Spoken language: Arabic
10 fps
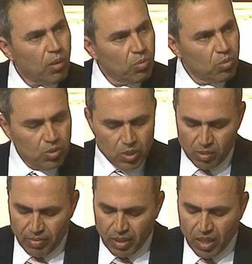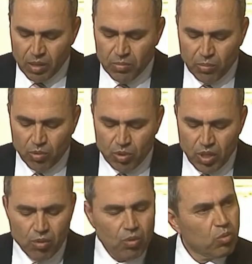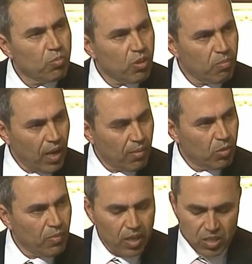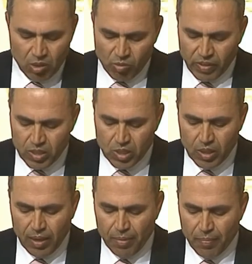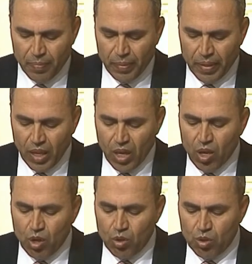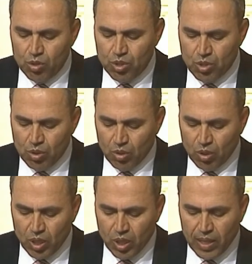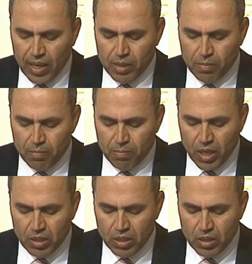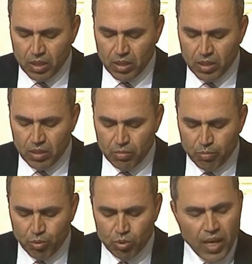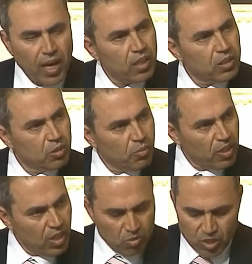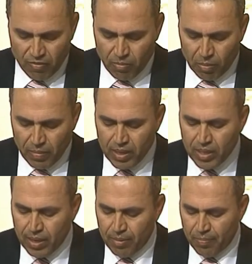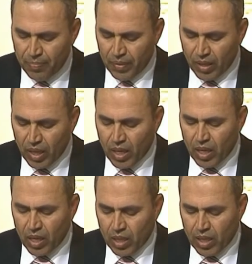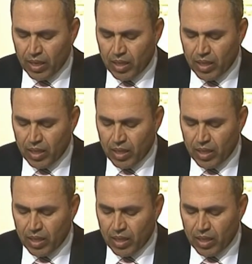bolo disi berthaidim da دو بيث ما عملو ma khlasa universita أوسيو كتلان ميتين بوداق دو بيث يوسف بالمانيا كتلان